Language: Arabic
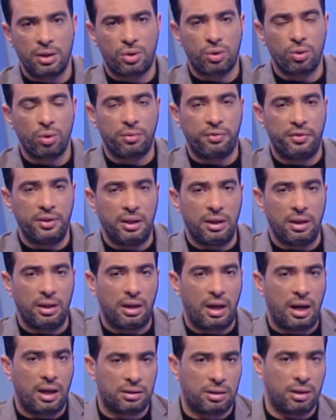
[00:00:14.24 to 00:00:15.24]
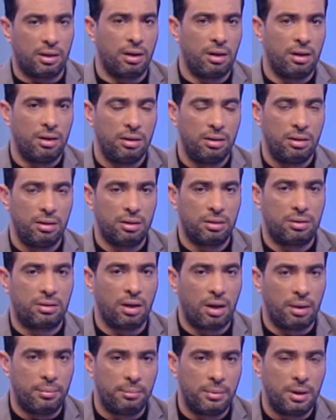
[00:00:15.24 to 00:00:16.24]
تمزق في العضله
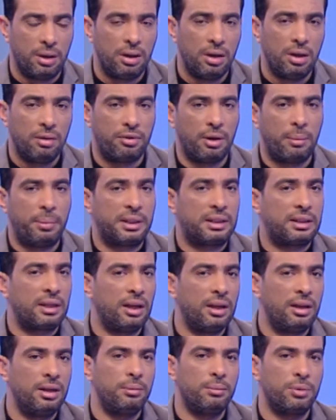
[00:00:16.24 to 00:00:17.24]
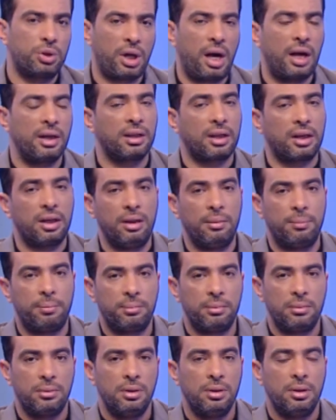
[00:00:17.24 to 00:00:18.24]
الضامه فبالتالي مش
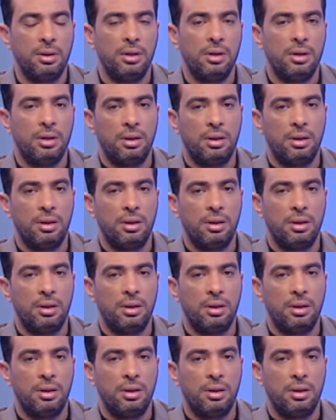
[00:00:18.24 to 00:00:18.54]
هيغيب